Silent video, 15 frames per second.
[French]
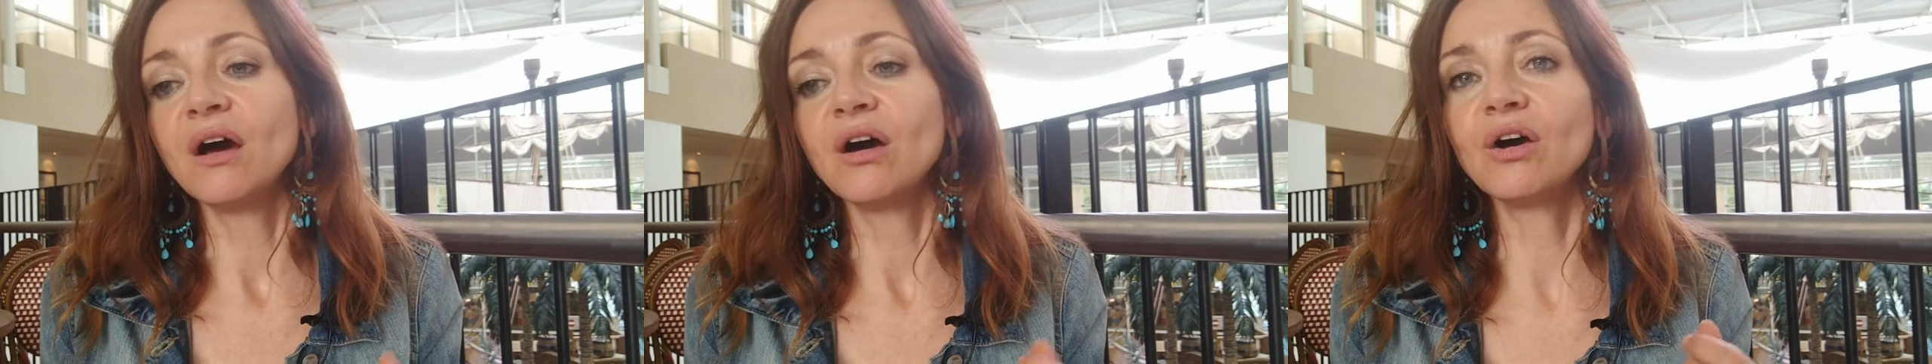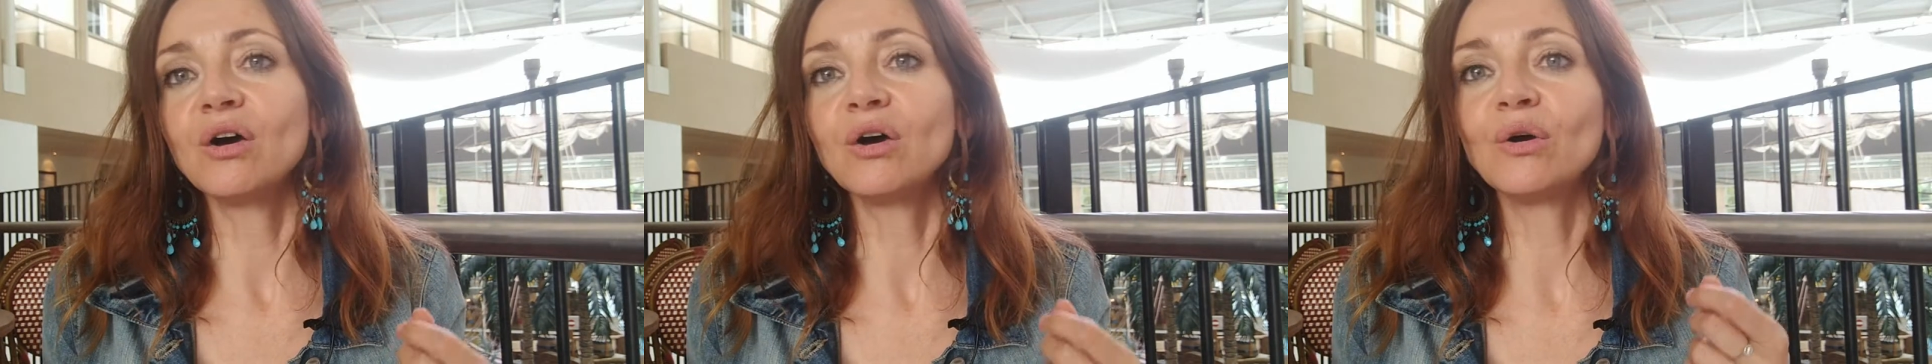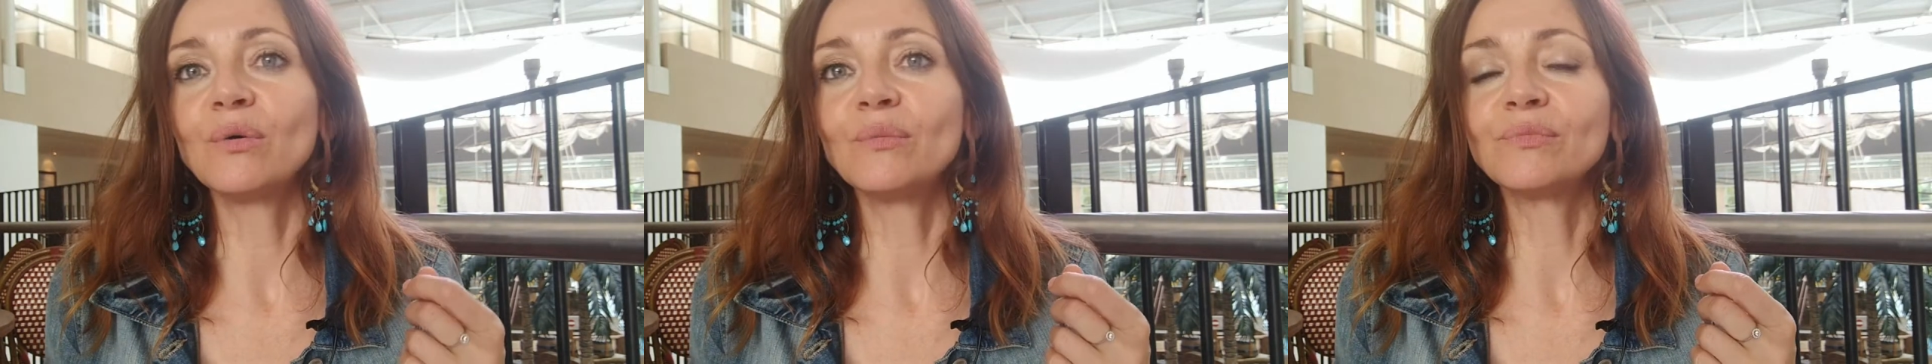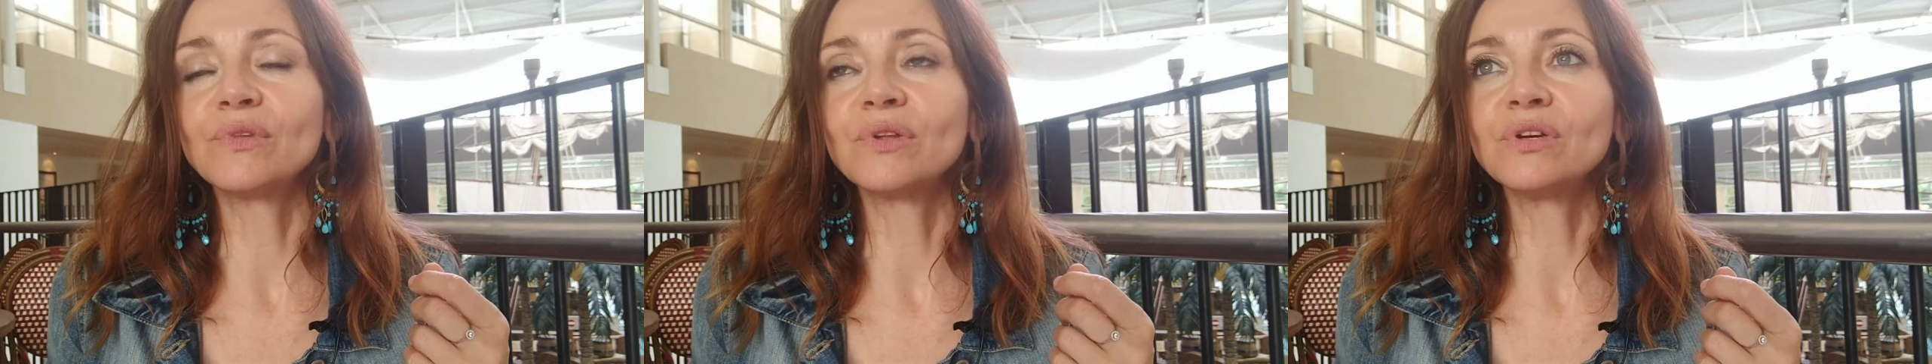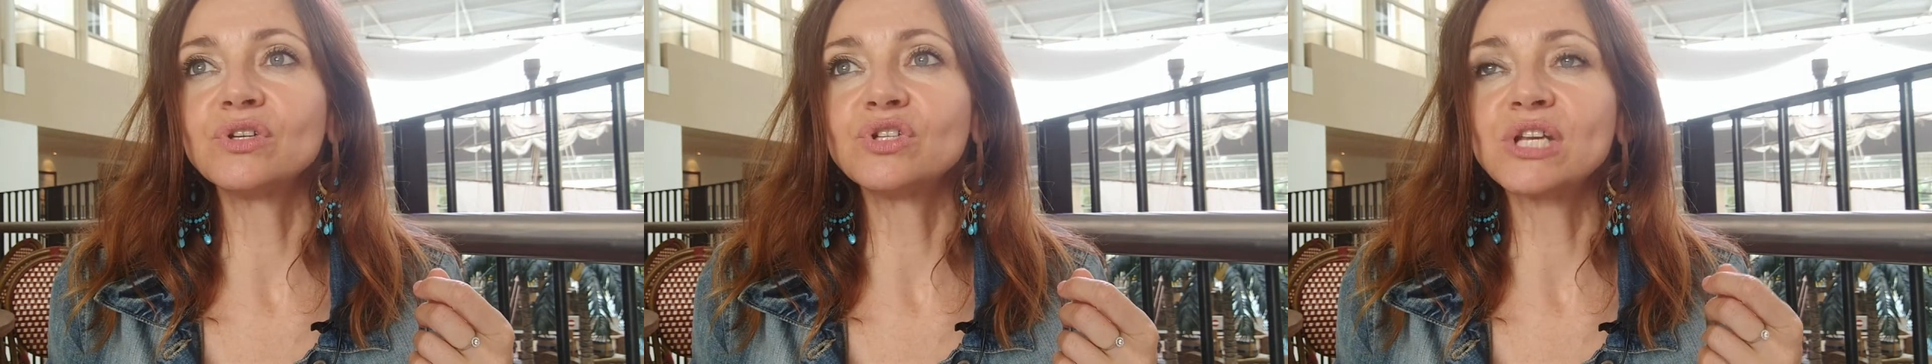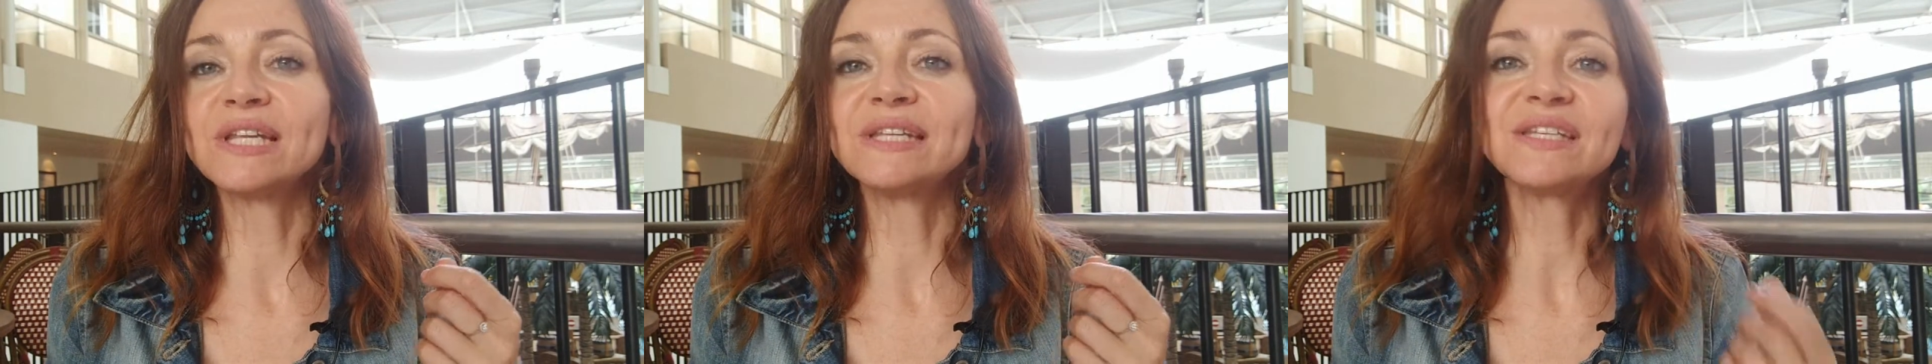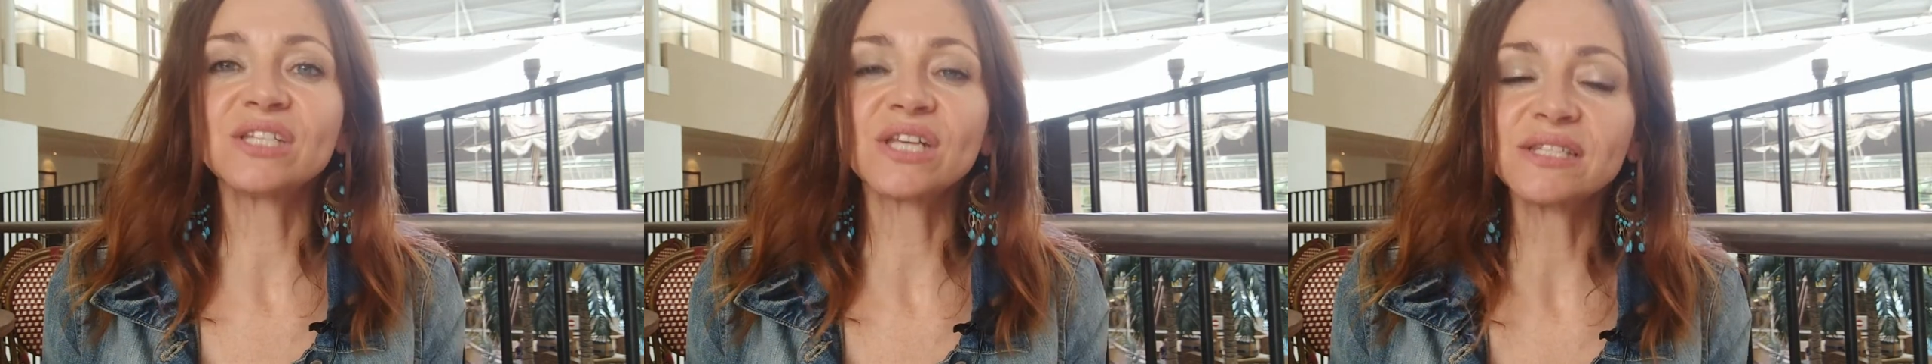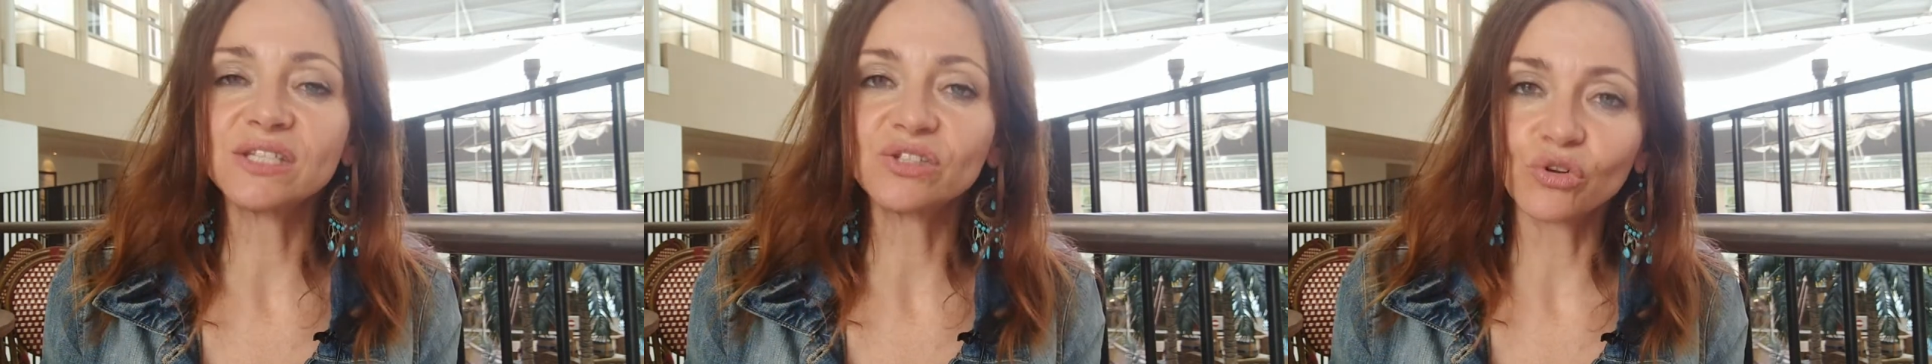Euh, je l'ai déjà dit